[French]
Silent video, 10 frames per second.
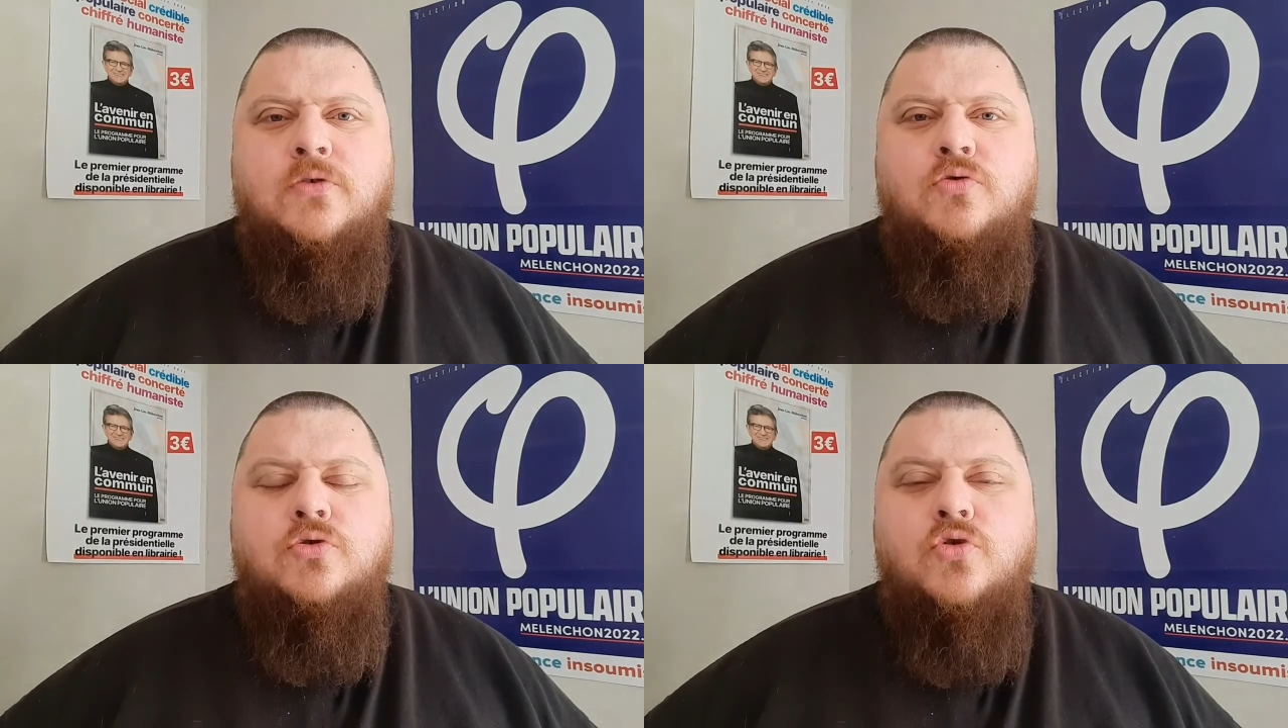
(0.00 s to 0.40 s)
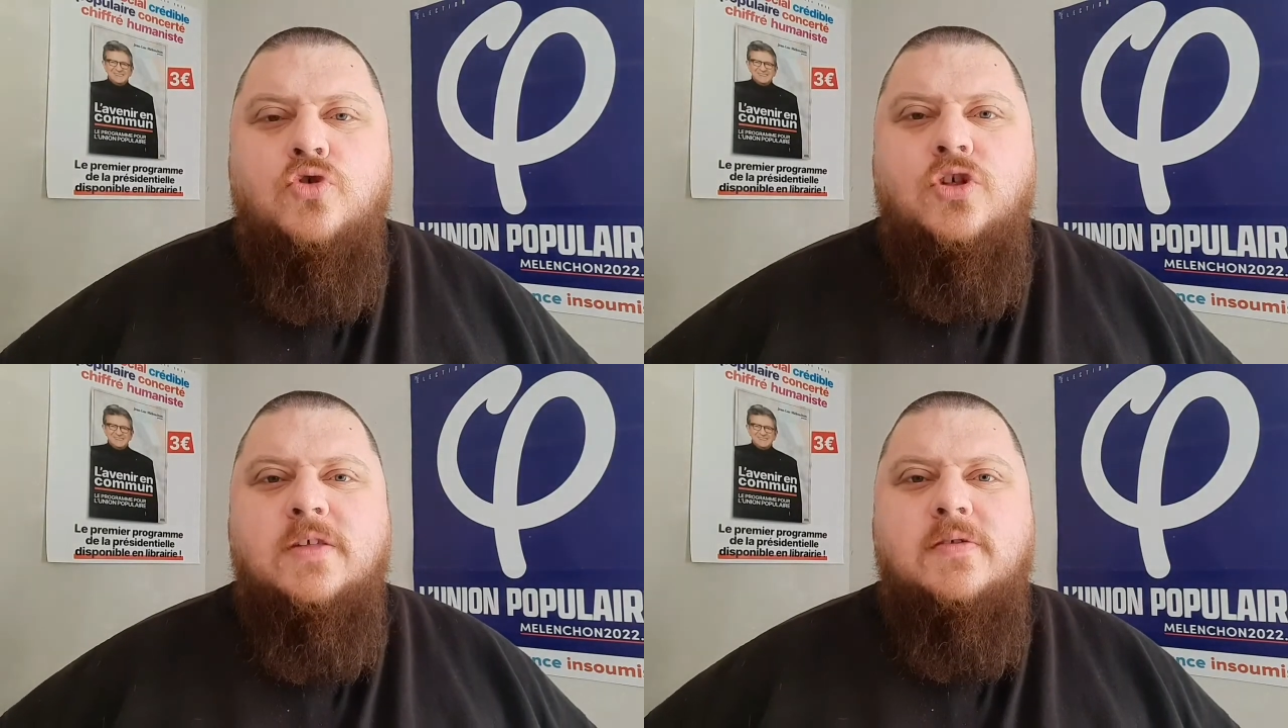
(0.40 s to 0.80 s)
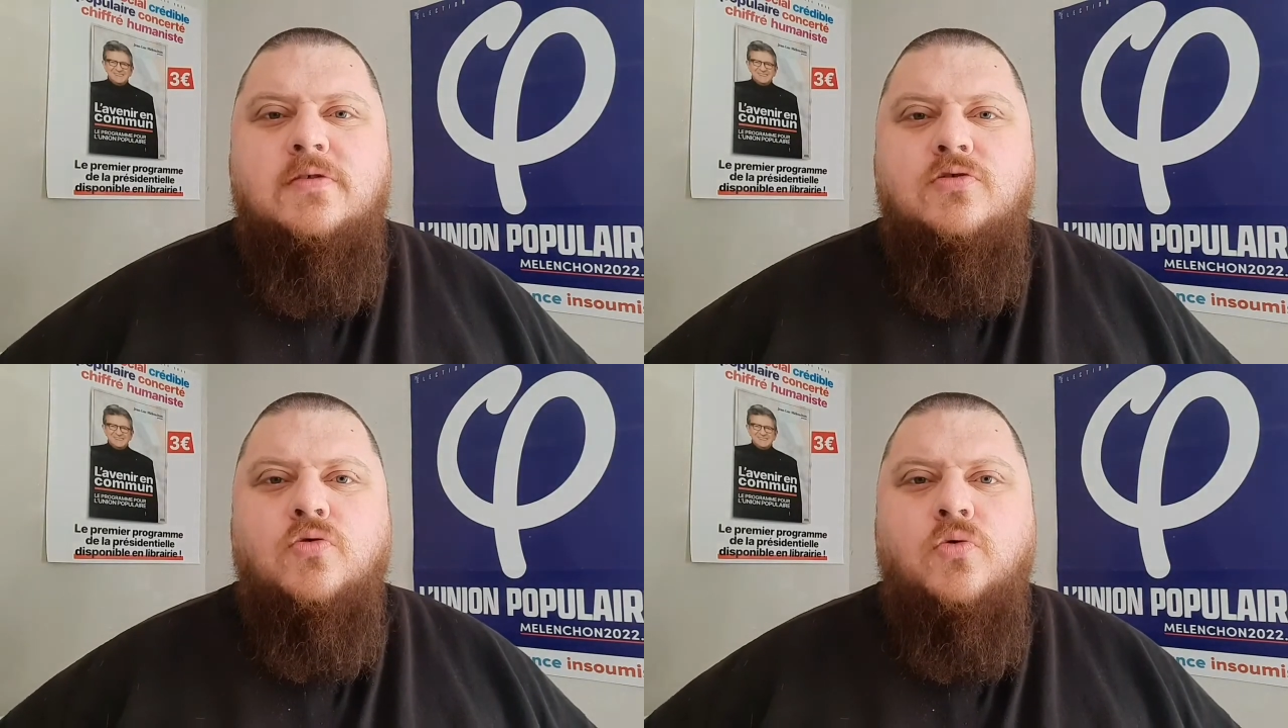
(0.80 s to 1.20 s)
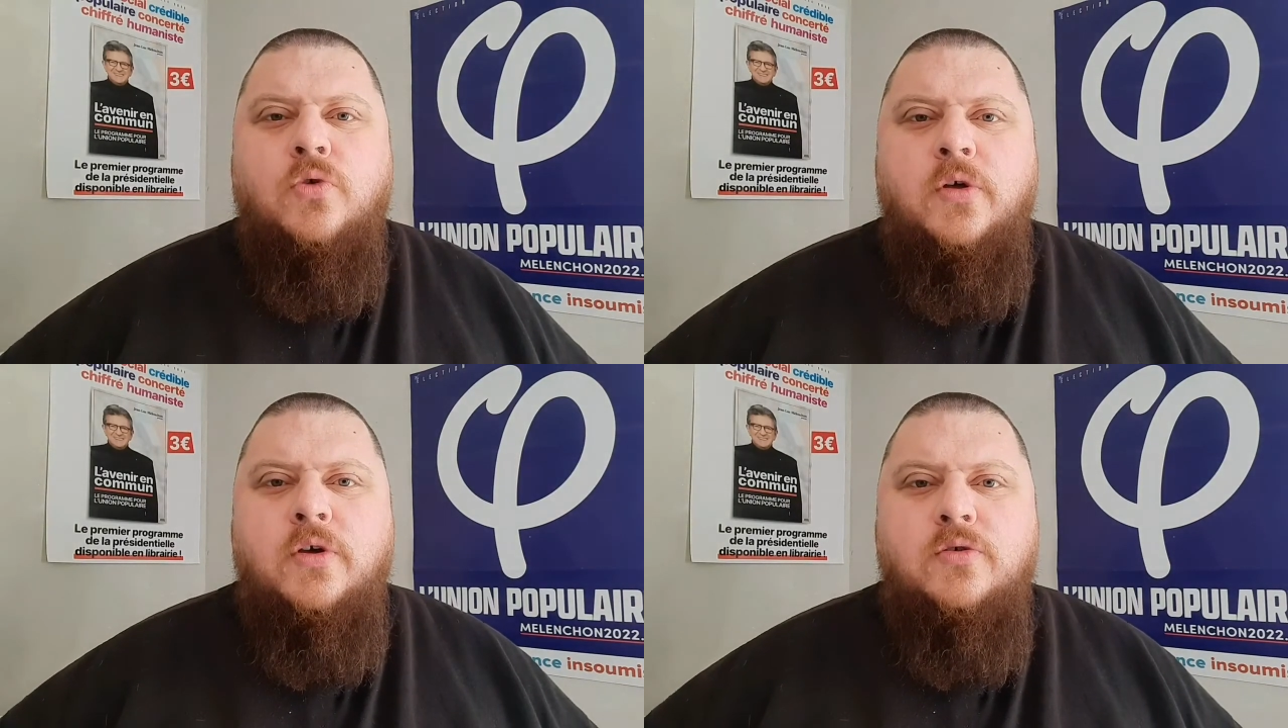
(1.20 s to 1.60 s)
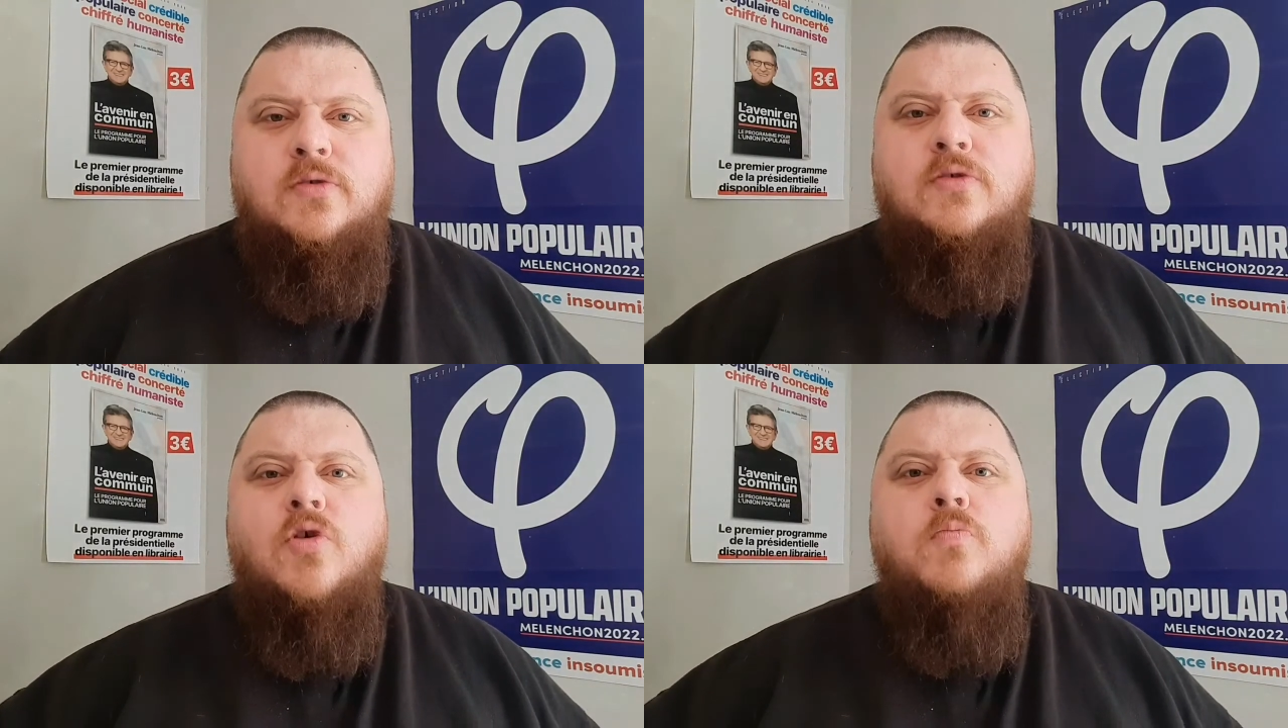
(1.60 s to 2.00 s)
une gestion
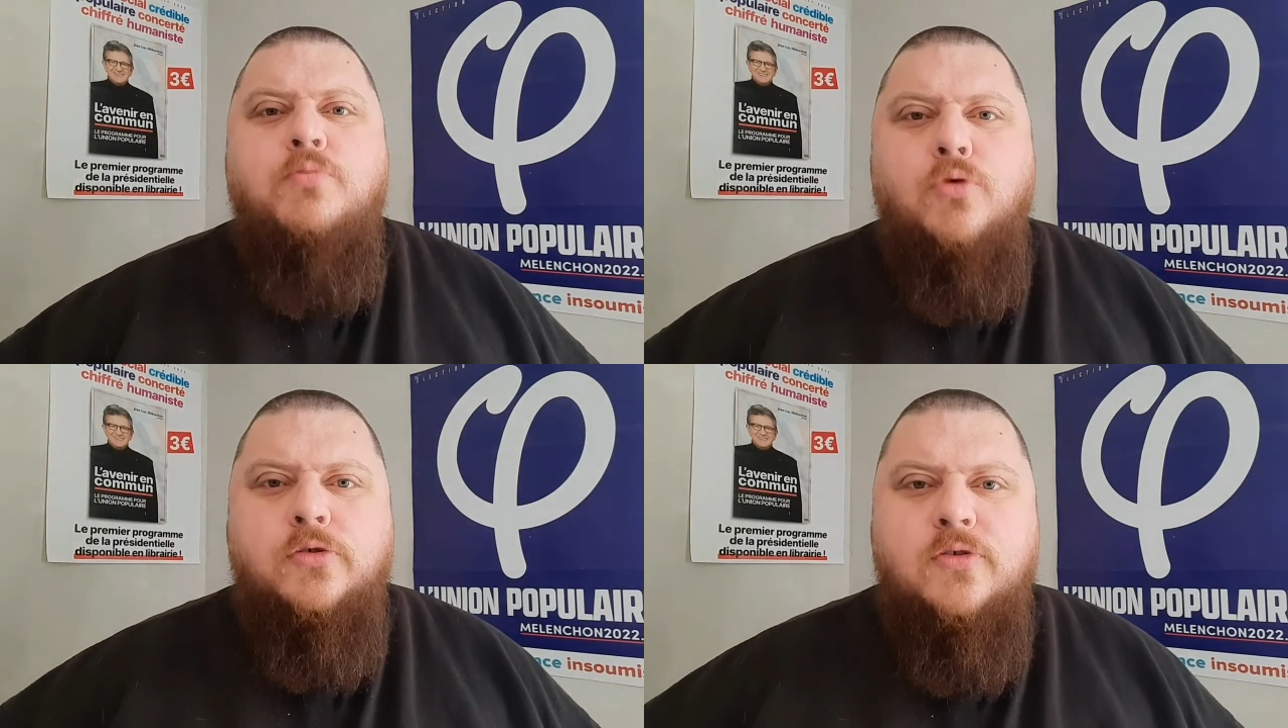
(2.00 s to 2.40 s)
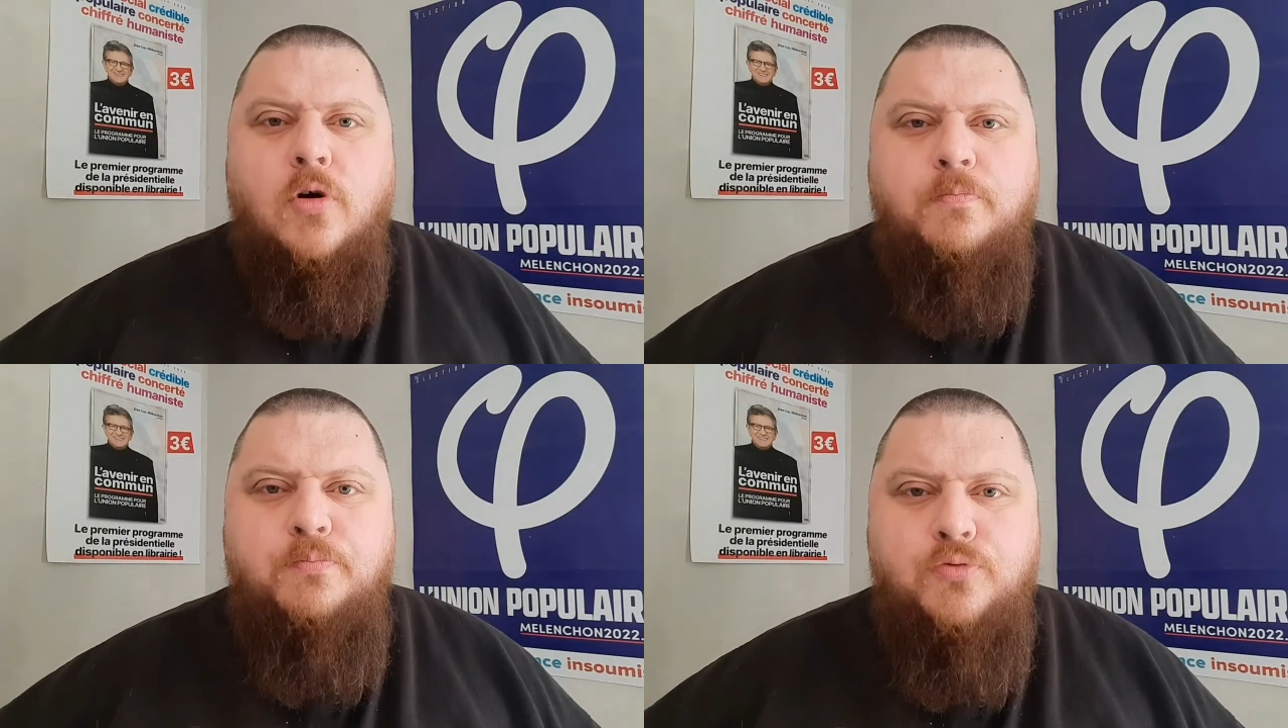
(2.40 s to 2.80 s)
100%